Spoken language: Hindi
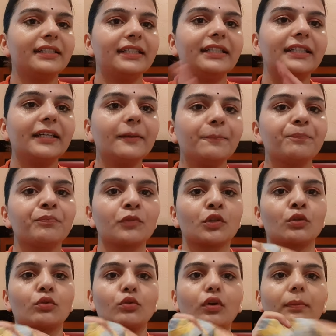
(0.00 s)
ठीक है
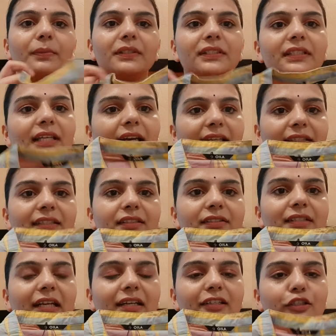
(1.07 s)
तो आप इसे ऐसे
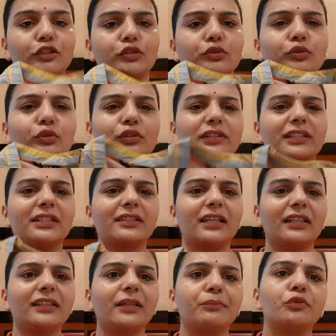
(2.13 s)
स्टाइल कर सकते हो और इसके
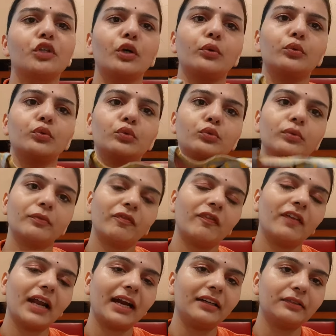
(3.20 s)
साथ आप चाहो तो
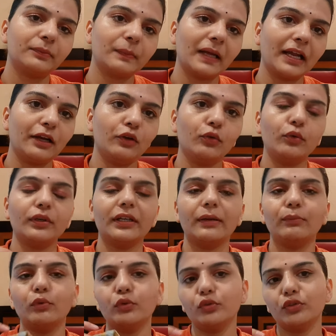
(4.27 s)
फ्लैट पहन लो
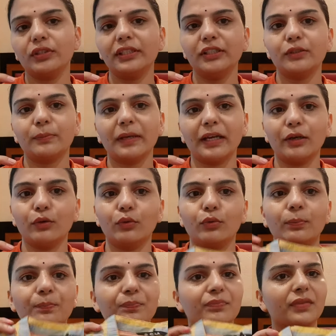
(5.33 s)
या मोजरीज पहन लो